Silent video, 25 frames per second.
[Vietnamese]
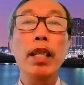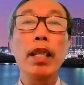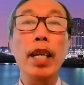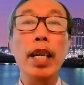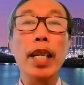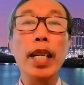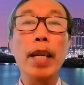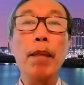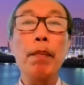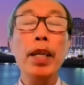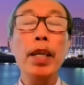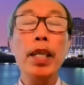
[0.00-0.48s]

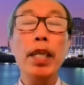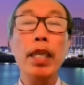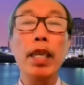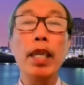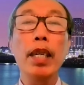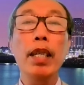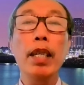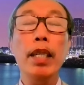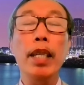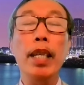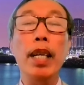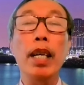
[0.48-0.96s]
ngày 5 tháng
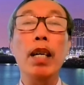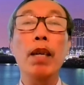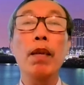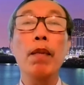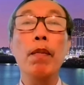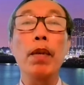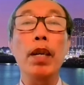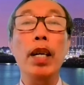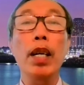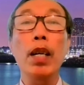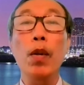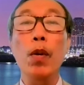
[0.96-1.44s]
giêng sẽ có
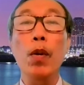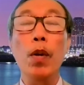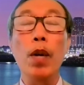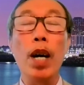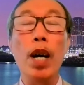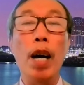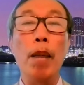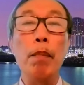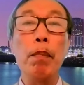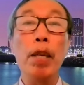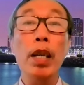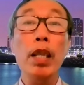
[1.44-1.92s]
một cái
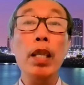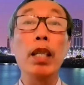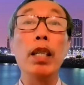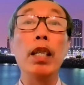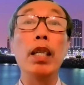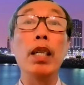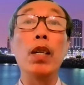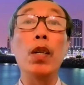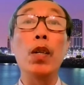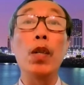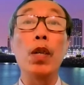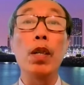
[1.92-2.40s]
cuộc họp bất
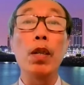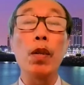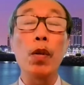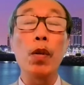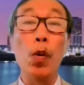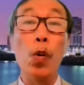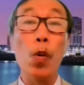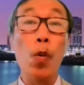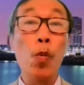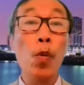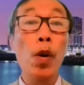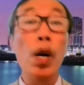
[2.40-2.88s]
thường
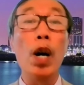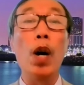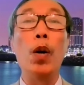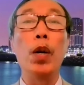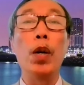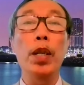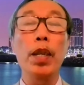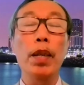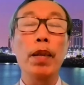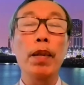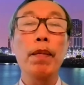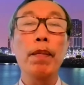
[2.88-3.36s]
của quốc
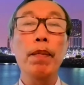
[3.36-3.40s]
hội